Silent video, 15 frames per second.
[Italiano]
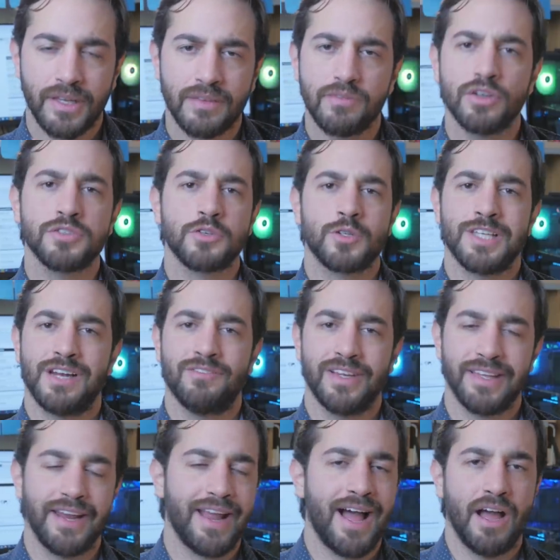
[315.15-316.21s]
Il vostro
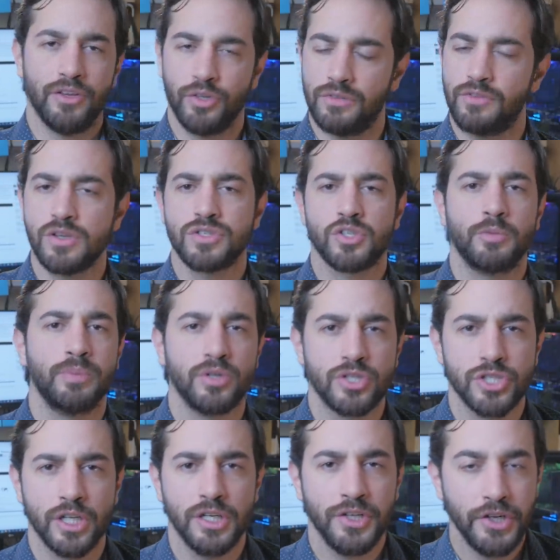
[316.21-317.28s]
salvadanaio, il vostro
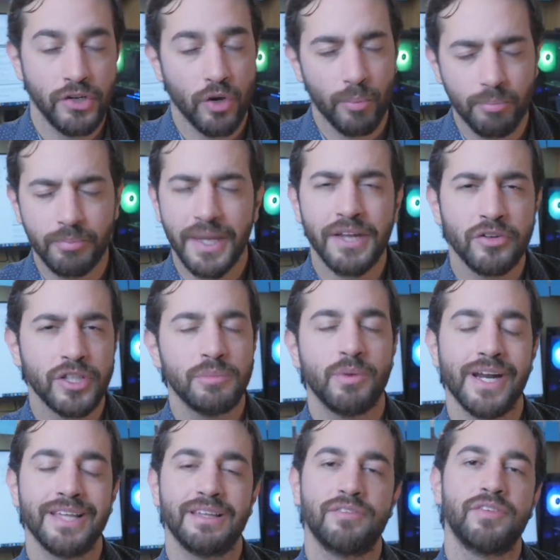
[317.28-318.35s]
porcellino pieno di
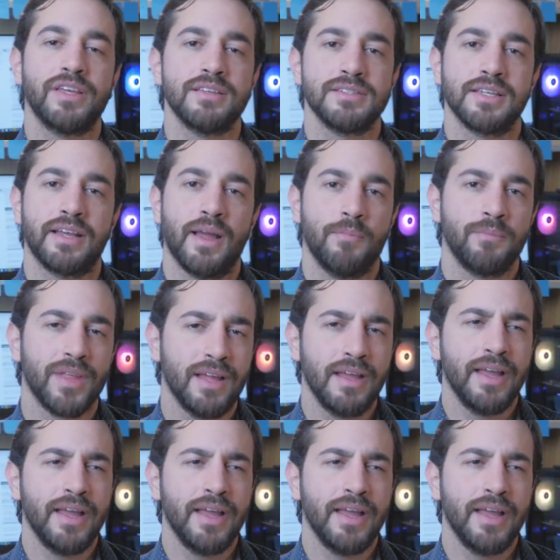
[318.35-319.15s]
monete fisiche,